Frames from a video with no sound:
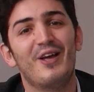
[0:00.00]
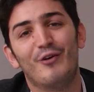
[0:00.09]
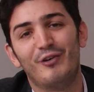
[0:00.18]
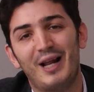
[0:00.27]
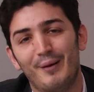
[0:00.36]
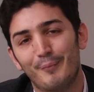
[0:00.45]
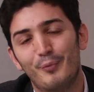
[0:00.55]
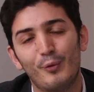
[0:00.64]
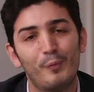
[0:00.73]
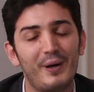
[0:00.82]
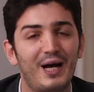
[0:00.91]
Voilà, pour
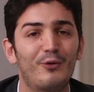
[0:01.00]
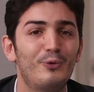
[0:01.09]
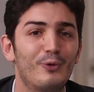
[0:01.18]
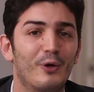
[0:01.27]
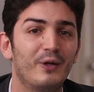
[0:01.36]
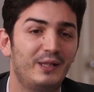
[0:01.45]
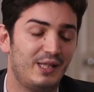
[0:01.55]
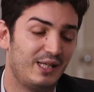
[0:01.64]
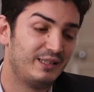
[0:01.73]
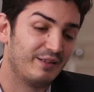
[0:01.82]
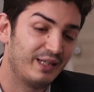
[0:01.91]
mon parcours,
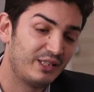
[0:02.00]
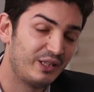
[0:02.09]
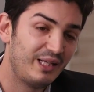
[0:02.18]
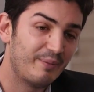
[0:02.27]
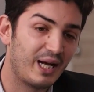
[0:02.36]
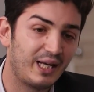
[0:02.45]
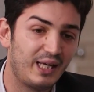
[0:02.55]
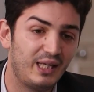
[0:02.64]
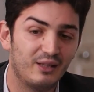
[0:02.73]
c'est vrai que j'ai démarré,